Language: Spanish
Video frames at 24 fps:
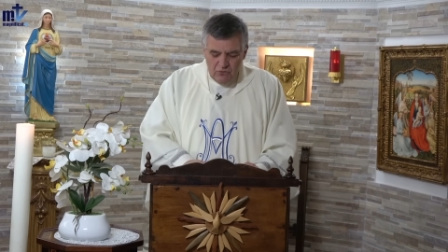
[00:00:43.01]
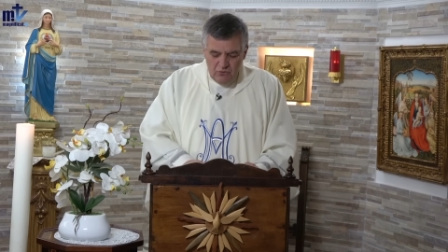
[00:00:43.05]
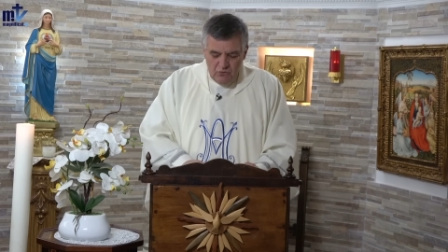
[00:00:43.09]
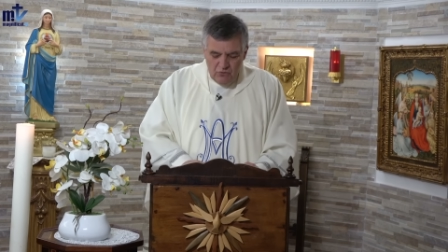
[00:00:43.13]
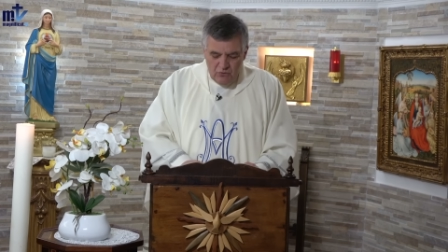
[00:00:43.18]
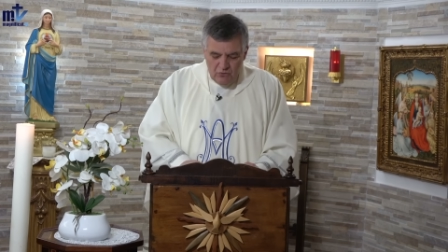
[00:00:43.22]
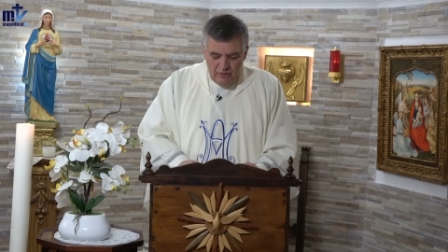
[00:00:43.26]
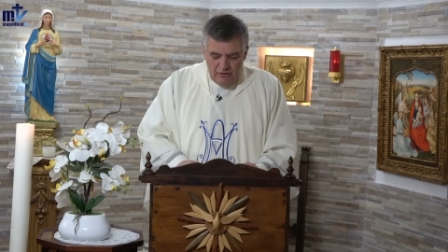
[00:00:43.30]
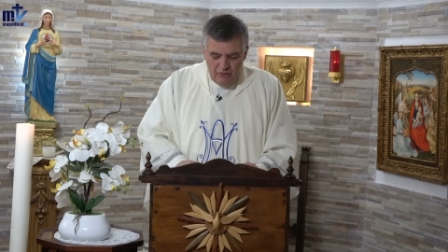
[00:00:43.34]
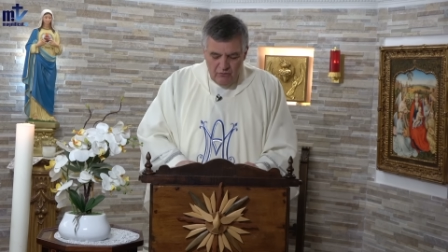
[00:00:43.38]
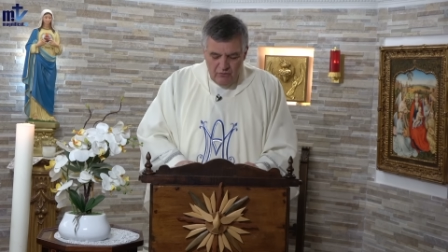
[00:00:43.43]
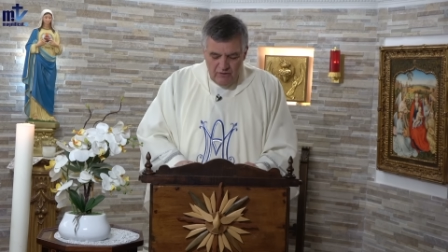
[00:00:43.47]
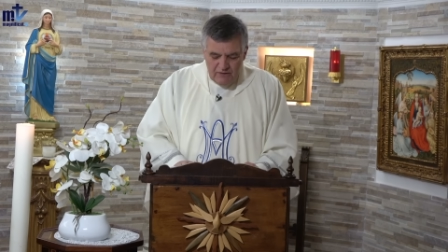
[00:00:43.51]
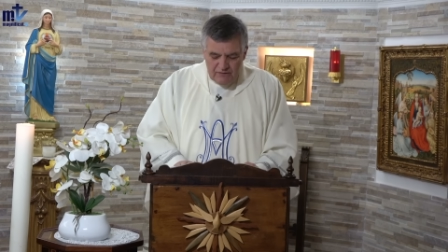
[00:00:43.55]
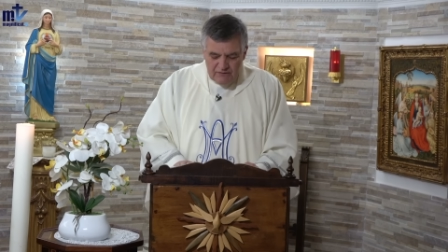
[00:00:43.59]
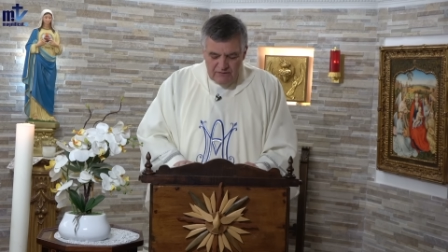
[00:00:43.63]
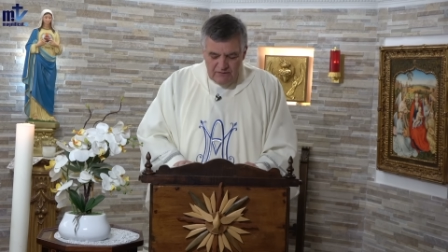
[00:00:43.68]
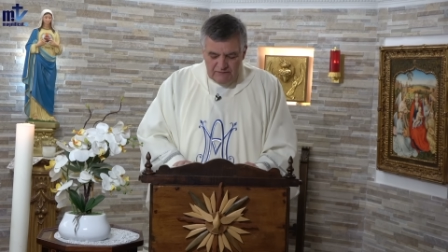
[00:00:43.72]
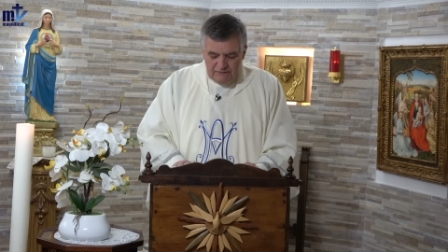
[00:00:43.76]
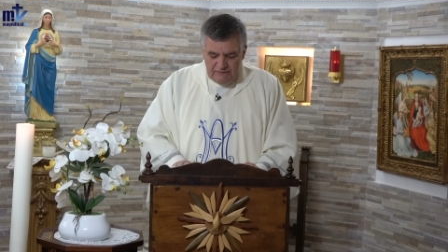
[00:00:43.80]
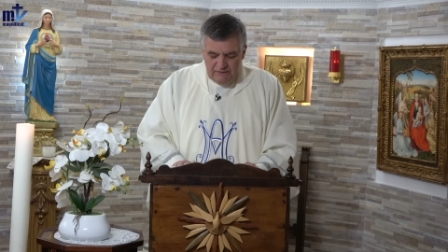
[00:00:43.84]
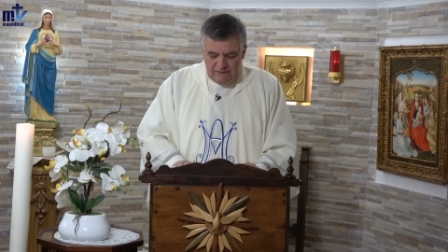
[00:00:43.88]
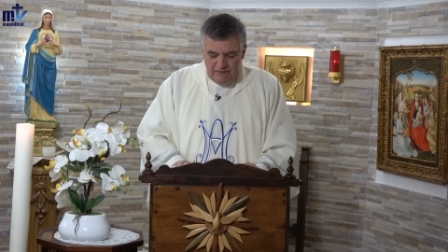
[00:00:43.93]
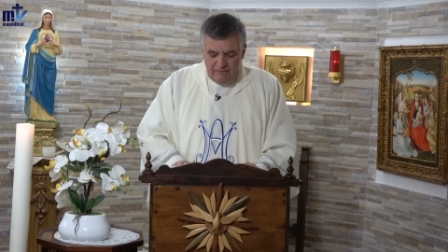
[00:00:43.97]
ruego a
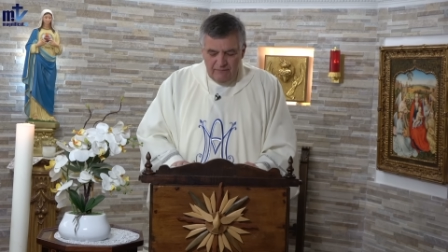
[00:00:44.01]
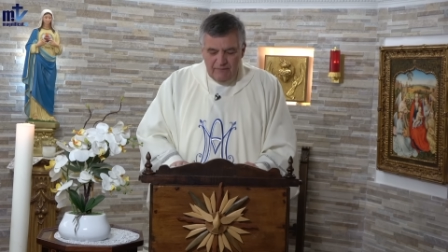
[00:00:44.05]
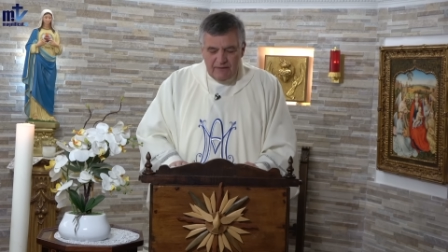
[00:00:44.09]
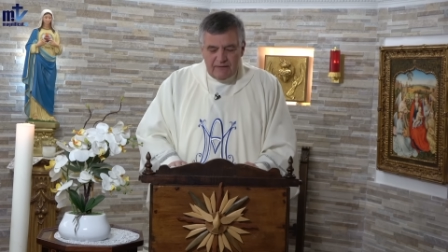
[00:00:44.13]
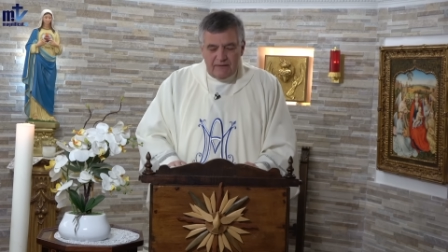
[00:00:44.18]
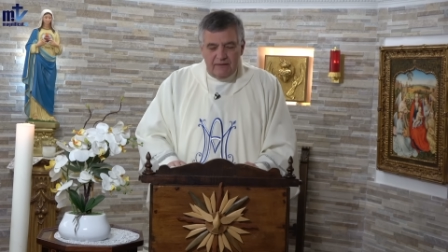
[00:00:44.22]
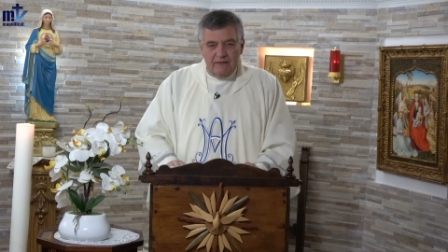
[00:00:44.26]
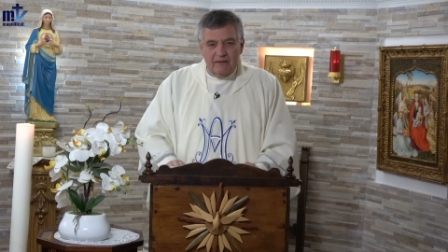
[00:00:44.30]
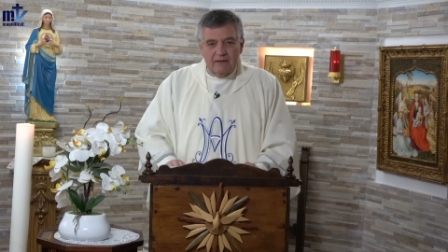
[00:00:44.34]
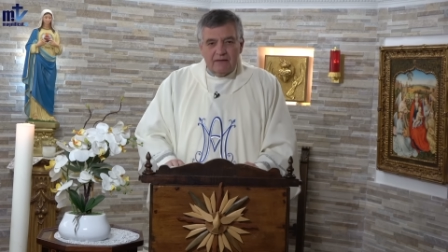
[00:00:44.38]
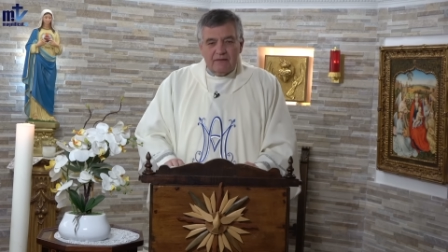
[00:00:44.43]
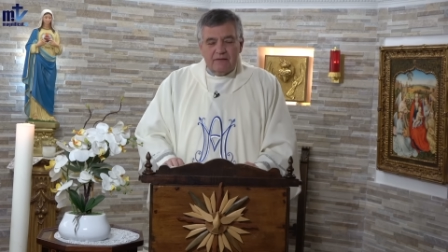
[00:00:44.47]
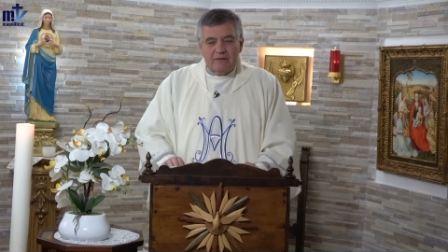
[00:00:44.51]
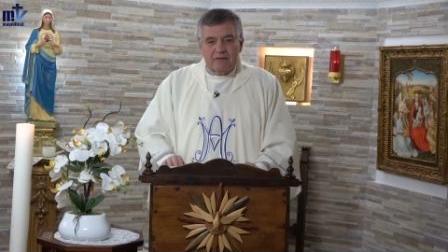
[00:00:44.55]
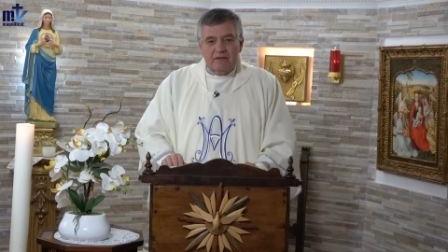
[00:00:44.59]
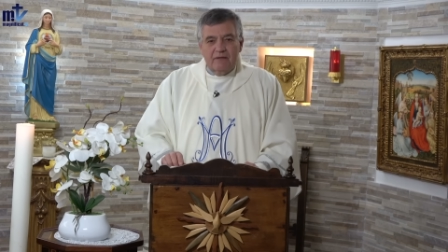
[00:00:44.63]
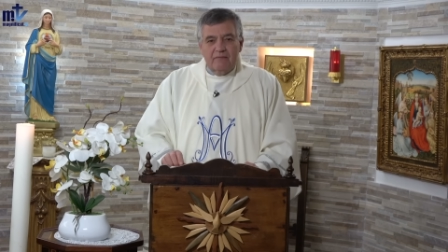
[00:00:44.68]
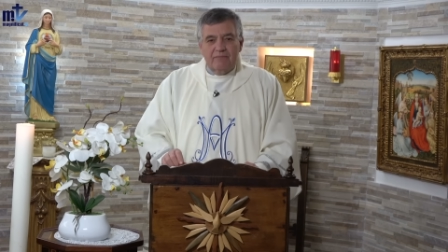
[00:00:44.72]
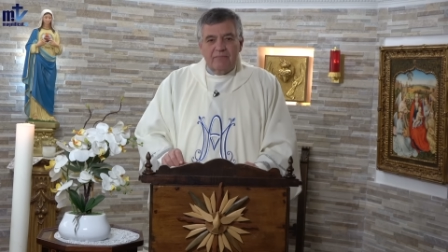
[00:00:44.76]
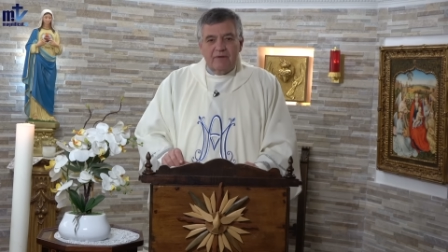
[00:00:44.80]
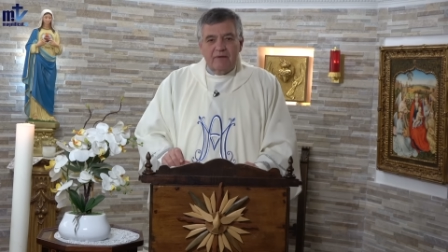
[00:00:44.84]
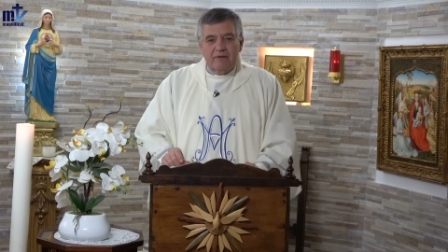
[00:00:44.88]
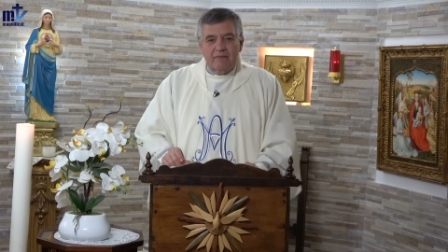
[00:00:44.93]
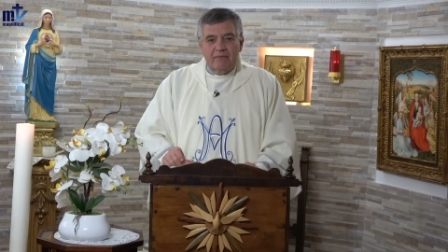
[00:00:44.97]
Santa María,
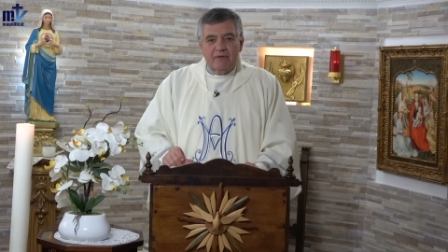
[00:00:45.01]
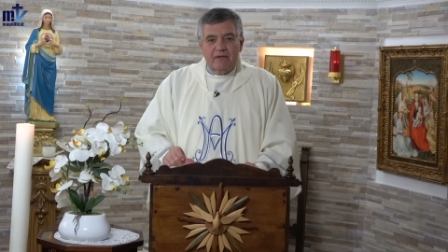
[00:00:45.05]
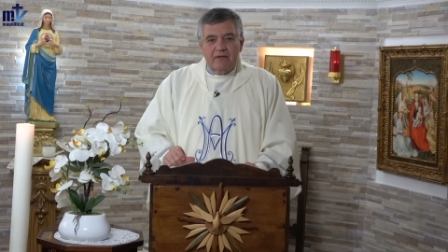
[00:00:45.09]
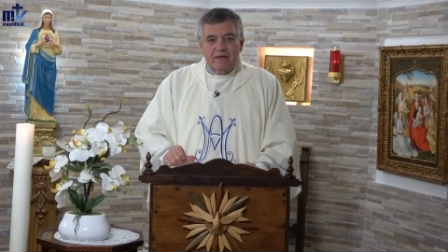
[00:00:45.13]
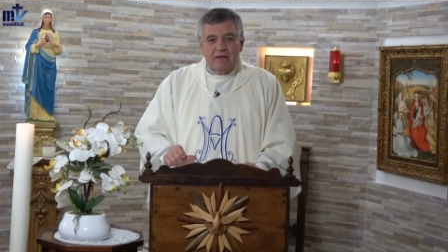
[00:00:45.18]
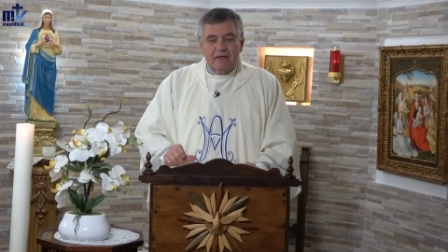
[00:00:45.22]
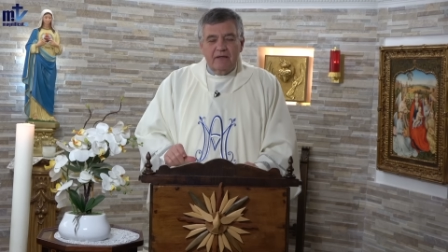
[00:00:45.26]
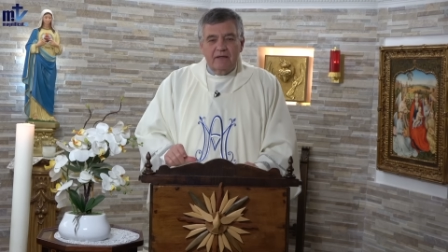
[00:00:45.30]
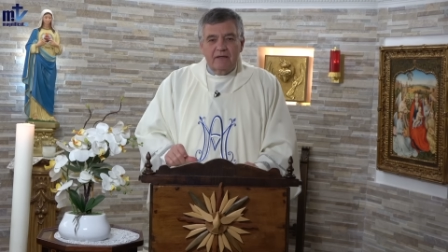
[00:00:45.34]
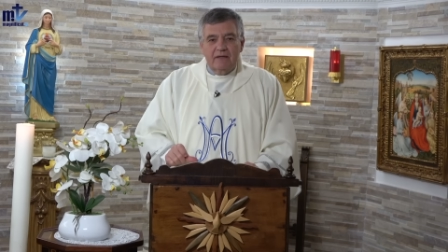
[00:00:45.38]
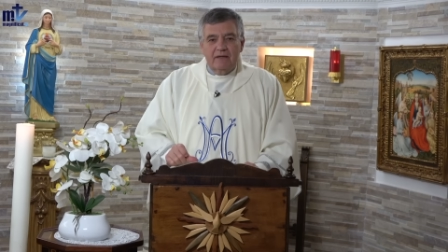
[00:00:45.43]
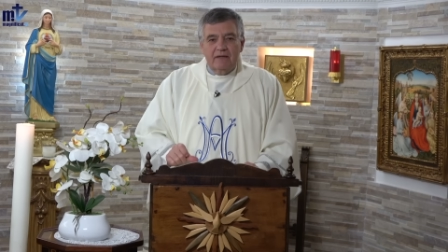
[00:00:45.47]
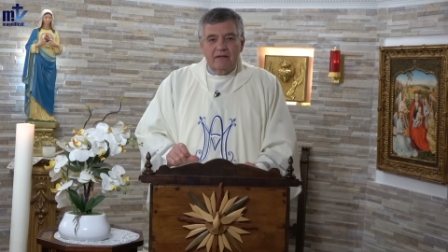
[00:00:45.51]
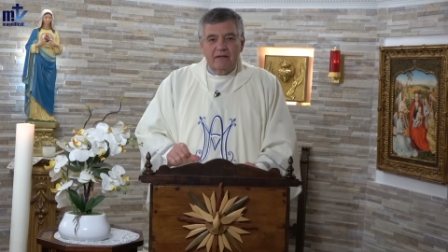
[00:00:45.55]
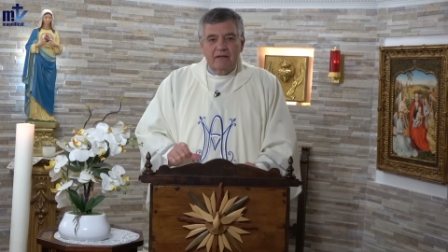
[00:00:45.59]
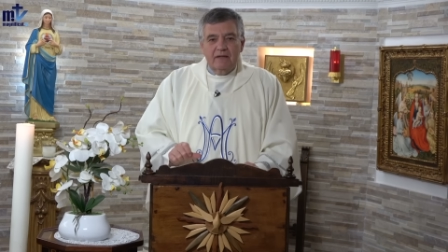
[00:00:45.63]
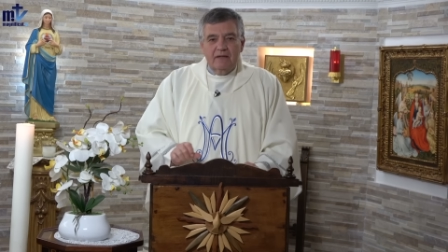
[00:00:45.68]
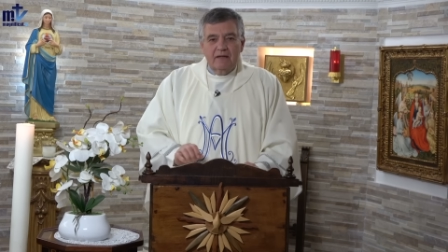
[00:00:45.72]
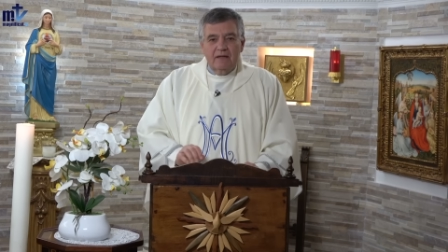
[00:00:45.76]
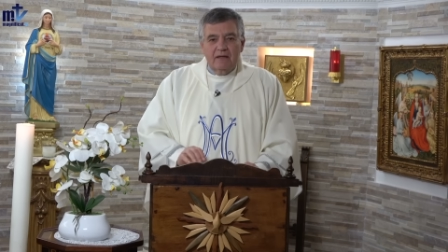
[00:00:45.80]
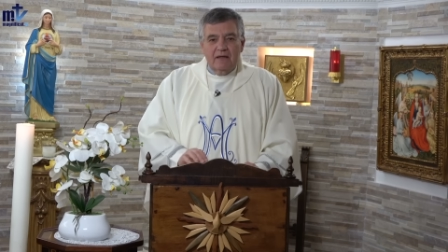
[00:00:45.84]
siempre Virgen,